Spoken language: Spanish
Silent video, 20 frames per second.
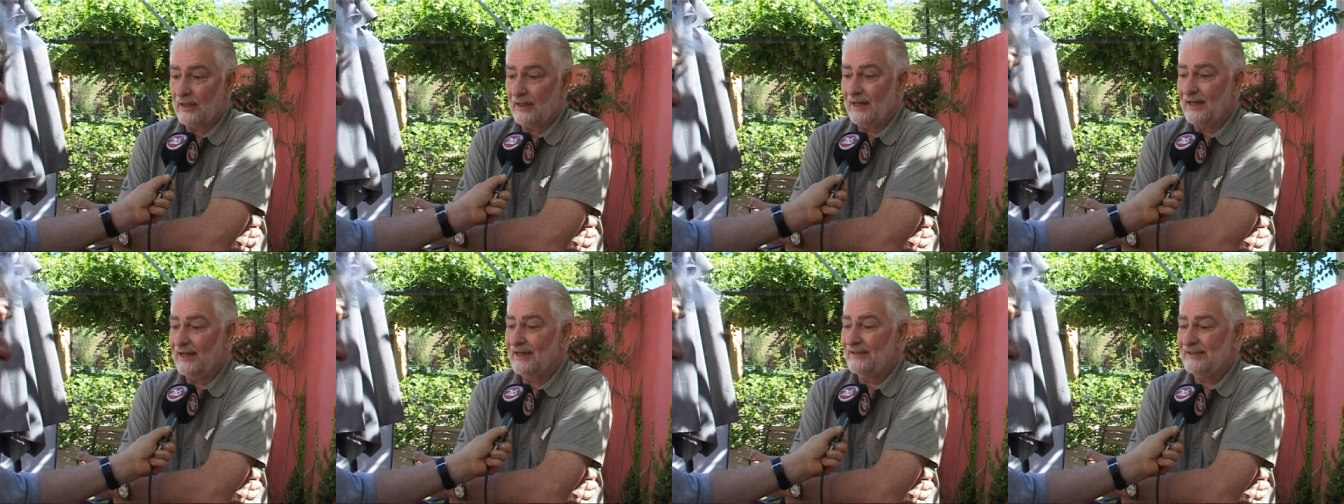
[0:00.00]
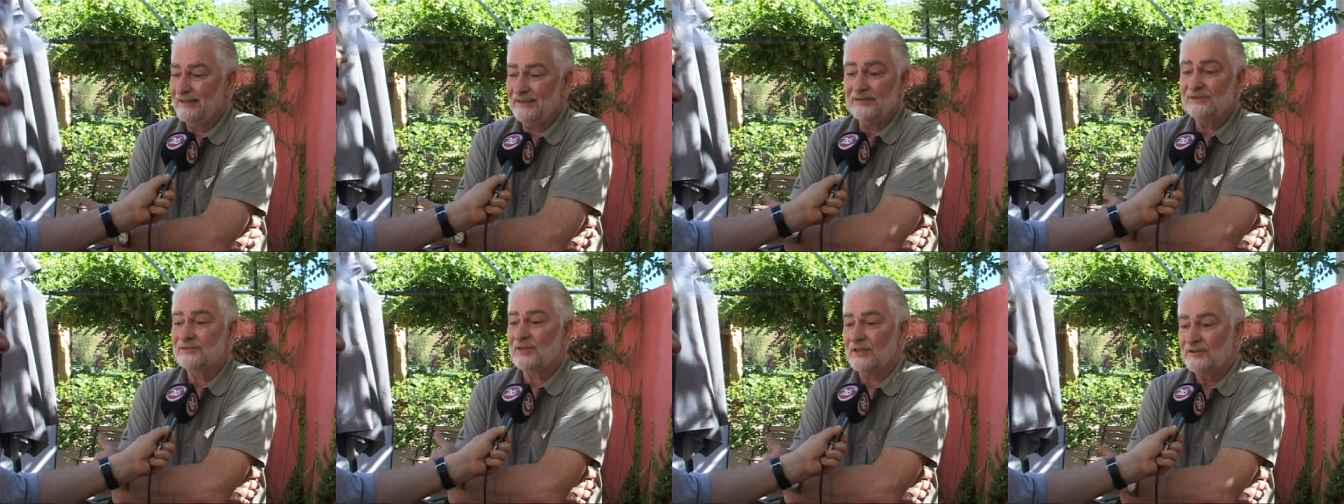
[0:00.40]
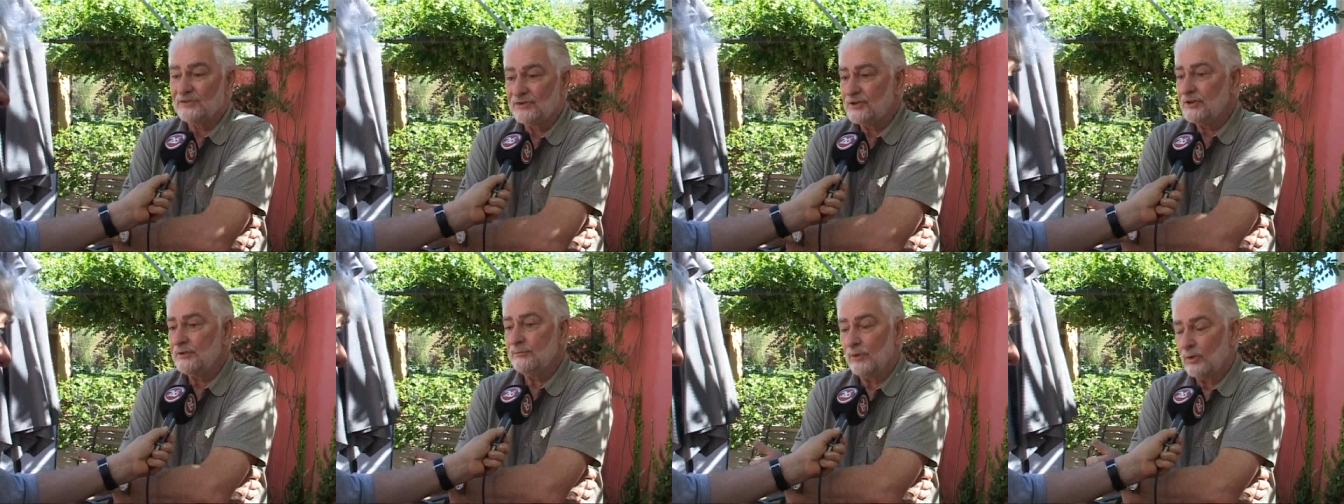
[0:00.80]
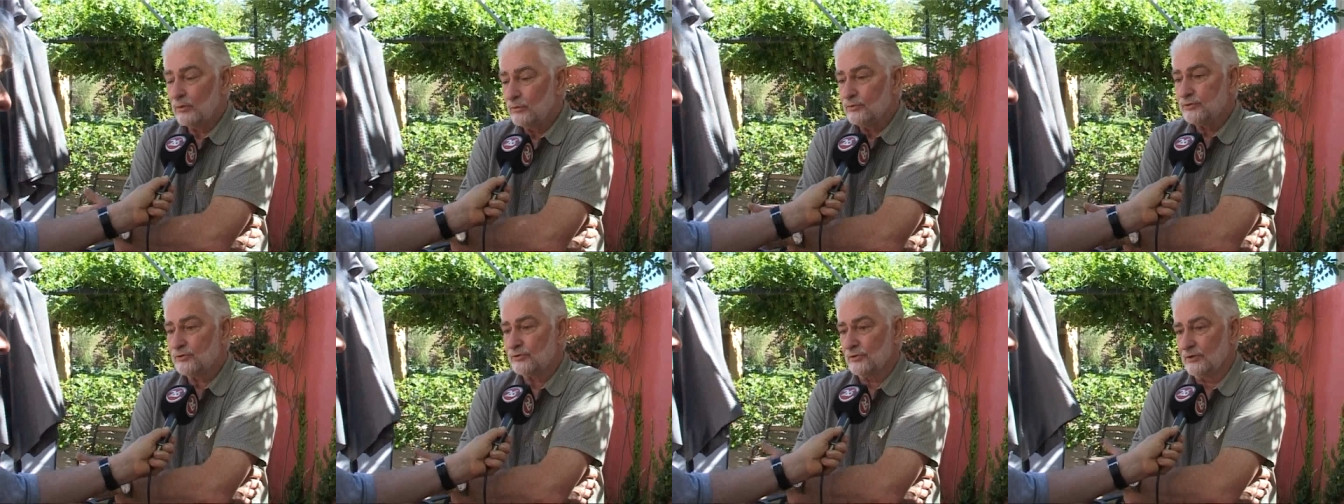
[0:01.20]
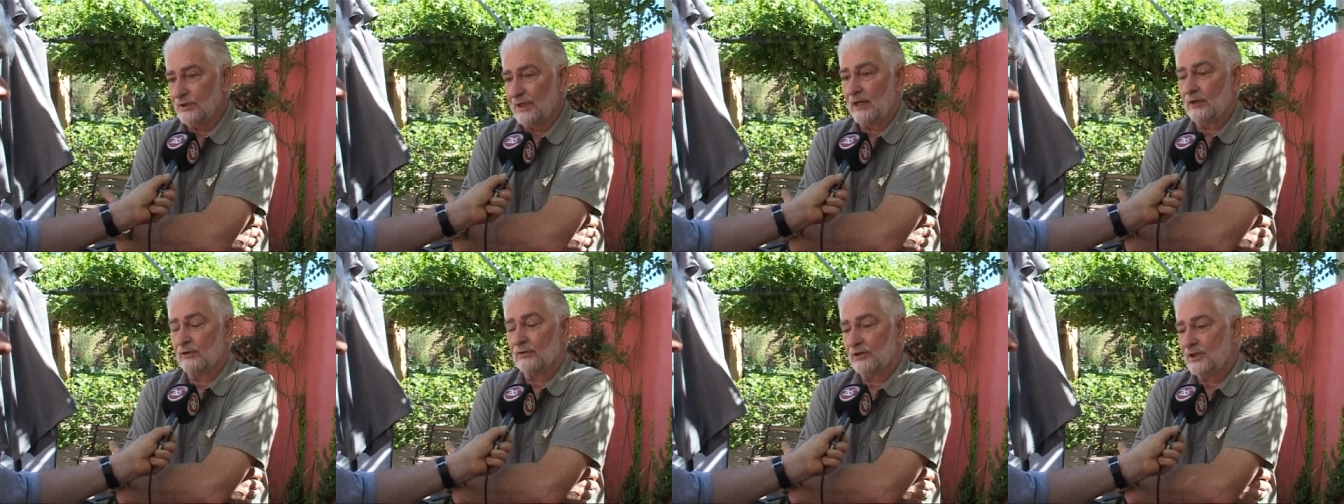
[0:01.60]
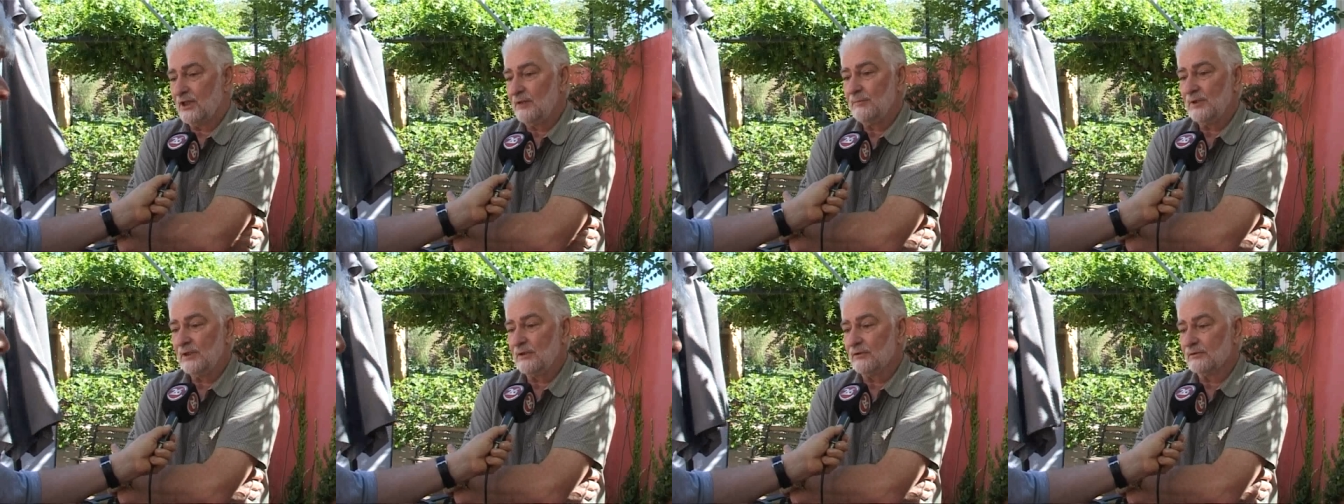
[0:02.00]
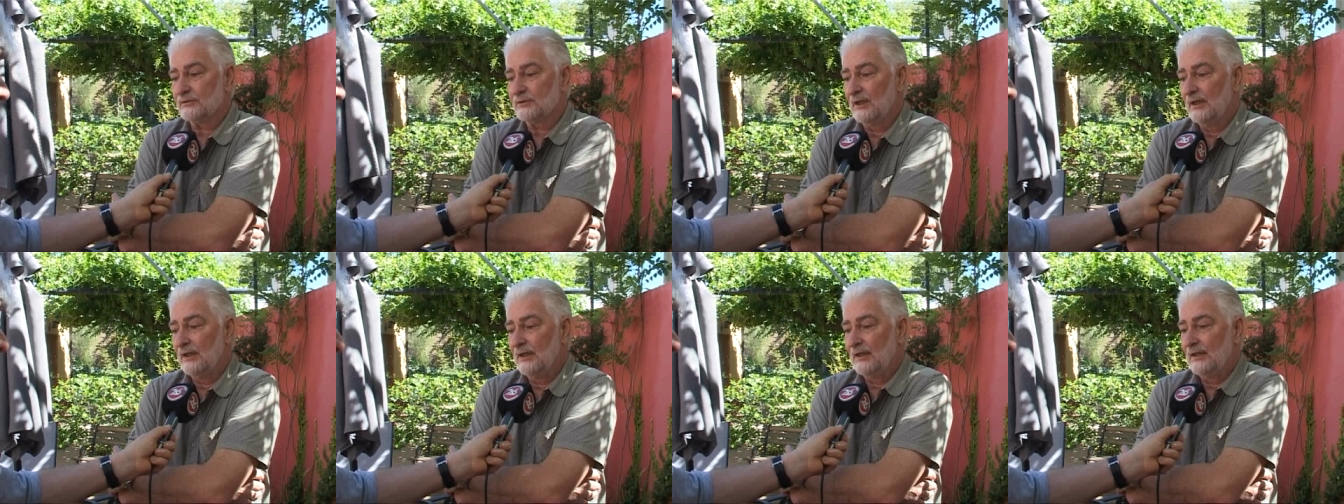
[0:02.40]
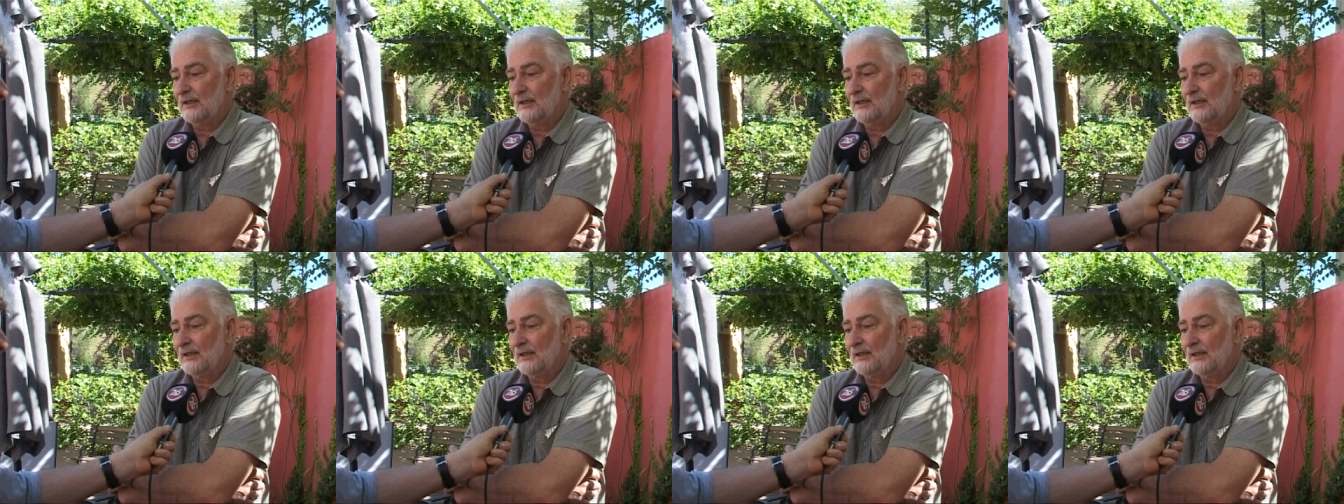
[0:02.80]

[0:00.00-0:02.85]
el intensivo uso de agroquímicos